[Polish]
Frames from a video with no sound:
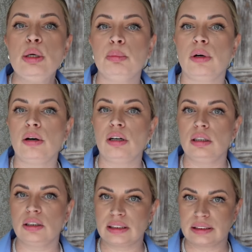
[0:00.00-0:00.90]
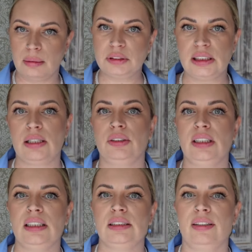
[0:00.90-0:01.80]
bo dostałam cynkę od
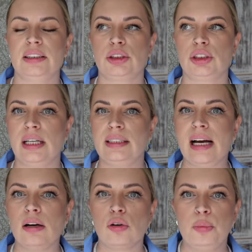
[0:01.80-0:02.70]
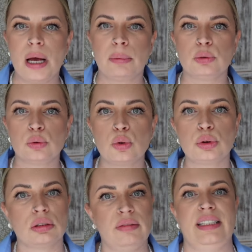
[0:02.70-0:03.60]
jednej z Was, że ja kupiłam tą
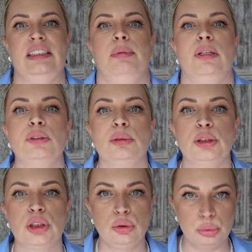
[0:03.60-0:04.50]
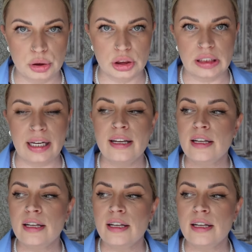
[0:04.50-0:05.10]
krótszą wersję, bo one są jeszcze dłuższe,